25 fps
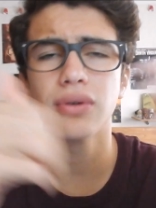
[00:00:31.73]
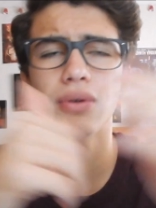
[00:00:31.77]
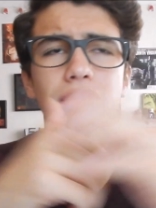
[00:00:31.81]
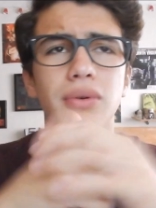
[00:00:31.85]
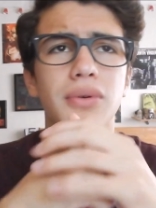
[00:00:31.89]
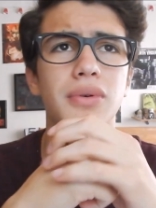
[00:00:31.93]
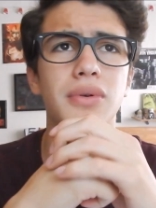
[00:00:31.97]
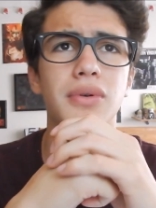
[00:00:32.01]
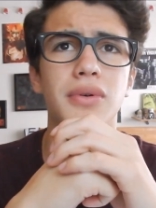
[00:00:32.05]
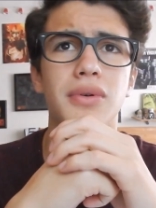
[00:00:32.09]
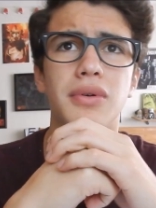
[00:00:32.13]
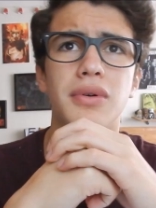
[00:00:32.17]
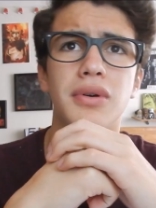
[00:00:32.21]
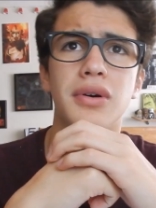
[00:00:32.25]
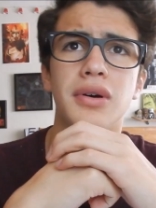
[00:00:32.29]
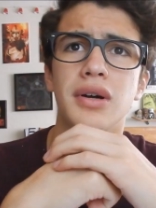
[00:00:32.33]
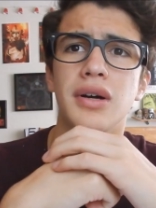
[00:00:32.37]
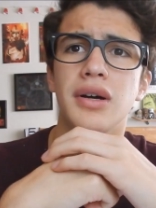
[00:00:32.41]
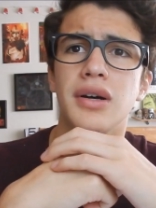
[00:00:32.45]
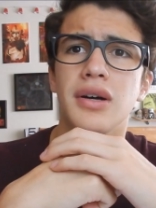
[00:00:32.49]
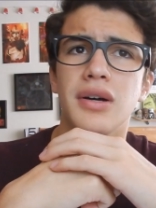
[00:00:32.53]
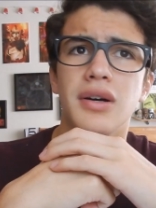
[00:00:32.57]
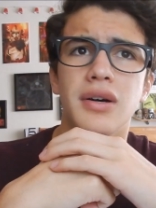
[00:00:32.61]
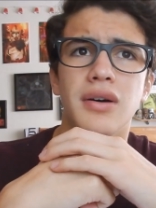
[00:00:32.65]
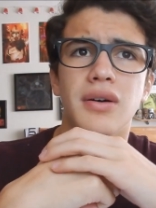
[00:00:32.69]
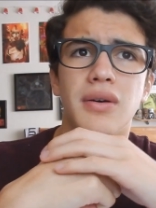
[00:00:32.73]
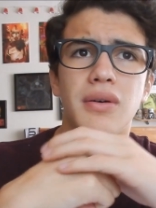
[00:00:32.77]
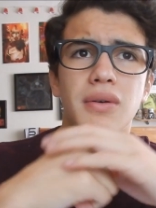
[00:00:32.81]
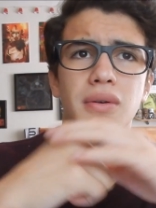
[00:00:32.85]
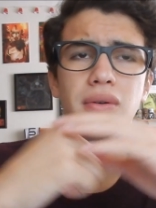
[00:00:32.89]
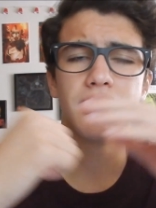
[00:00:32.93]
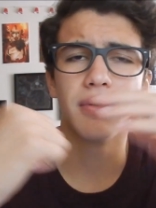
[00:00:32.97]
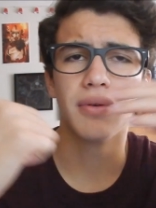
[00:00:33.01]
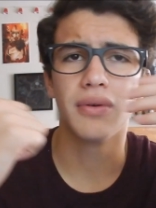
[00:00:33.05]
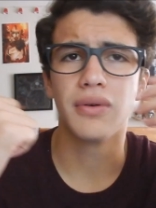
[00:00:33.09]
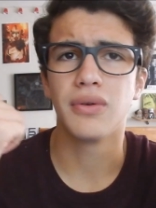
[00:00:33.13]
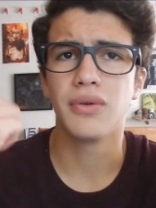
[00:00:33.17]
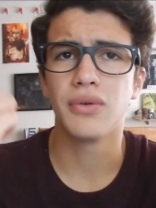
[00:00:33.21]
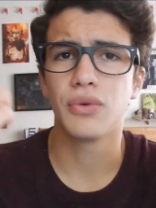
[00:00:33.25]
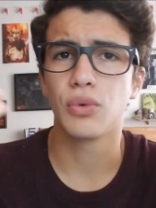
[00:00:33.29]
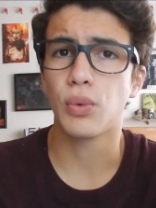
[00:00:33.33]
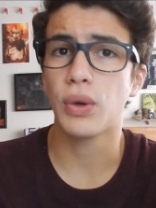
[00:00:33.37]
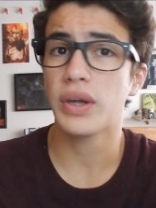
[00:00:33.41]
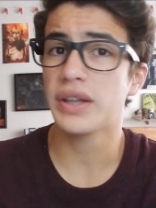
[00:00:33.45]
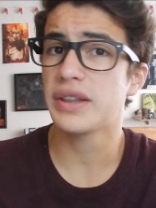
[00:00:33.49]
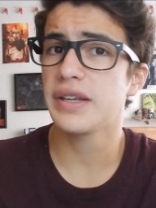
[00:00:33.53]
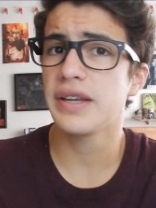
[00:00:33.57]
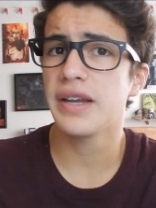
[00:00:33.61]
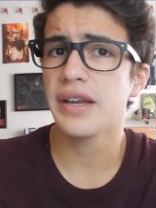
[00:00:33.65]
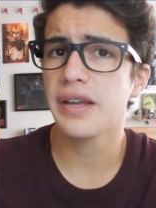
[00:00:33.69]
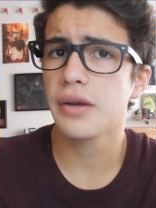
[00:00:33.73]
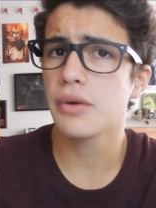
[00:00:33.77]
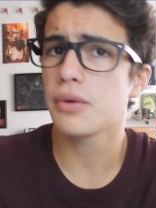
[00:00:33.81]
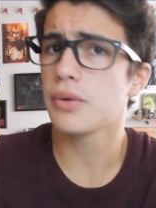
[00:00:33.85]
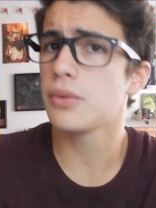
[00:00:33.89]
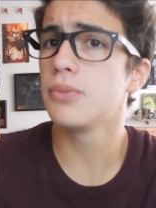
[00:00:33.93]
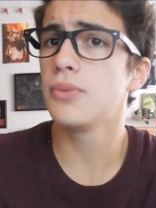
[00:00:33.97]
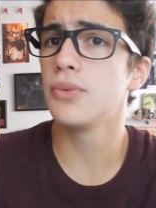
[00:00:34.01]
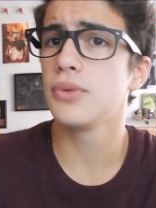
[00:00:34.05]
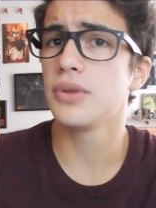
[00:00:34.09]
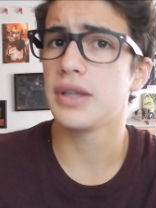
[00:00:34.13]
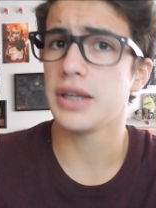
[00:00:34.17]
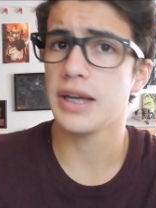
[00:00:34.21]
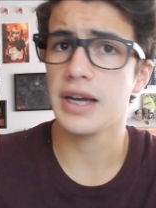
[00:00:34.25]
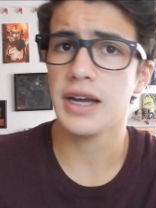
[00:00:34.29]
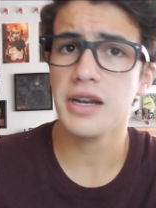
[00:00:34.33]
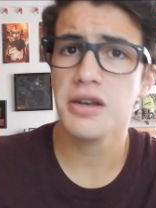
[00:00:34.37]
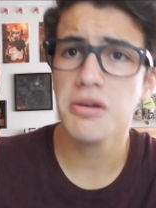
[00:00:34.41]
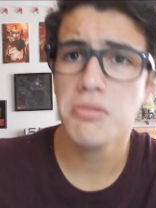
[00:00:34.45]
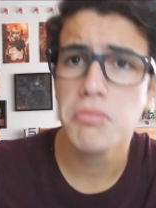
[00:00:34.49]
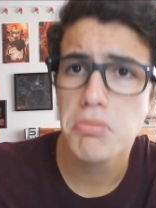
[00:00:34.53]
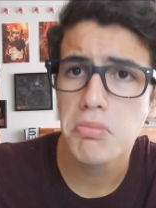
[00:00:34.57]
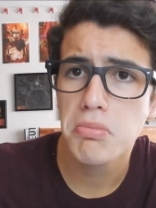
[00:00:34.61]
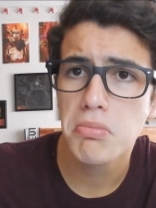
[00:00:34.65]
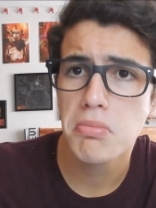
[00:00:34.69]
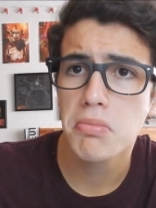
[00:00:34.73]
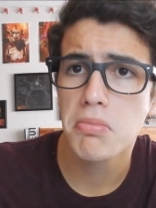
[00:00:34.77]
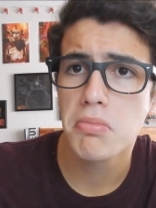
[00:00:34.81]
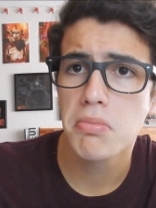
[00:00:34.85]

¿O, o Guate ya llegó un mundial?